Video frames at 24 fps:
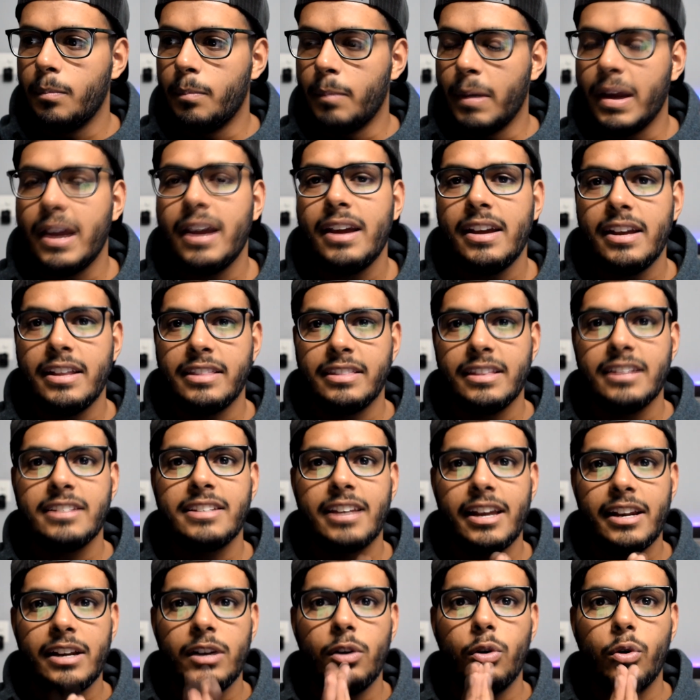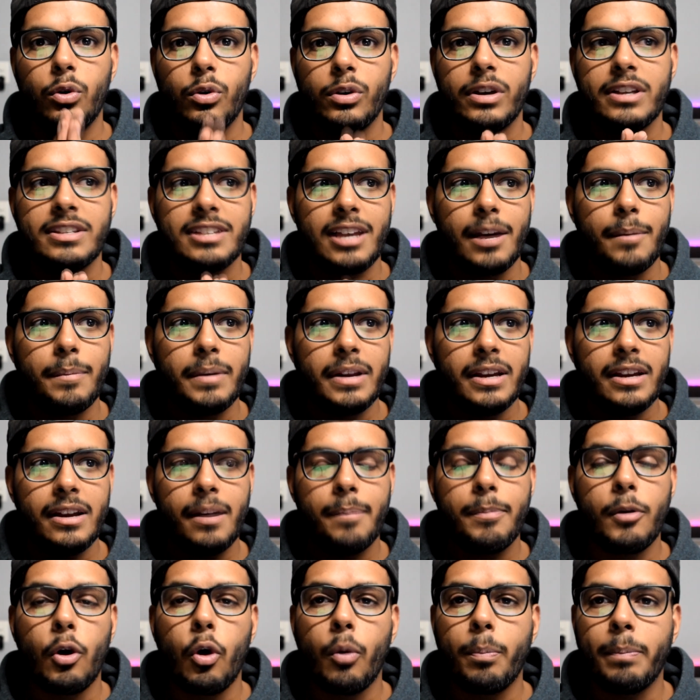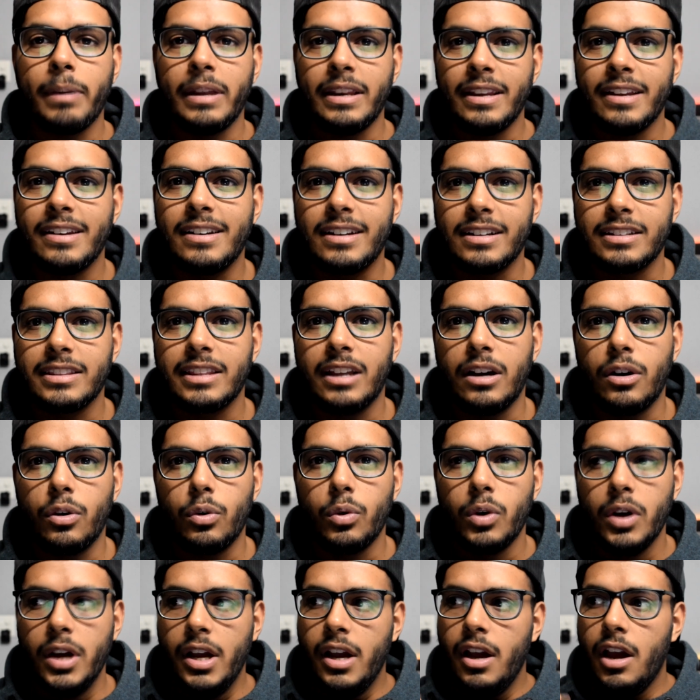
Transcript: मैं इतने सारे लोगों के सामने अपना ओपिनियन रखता हूँ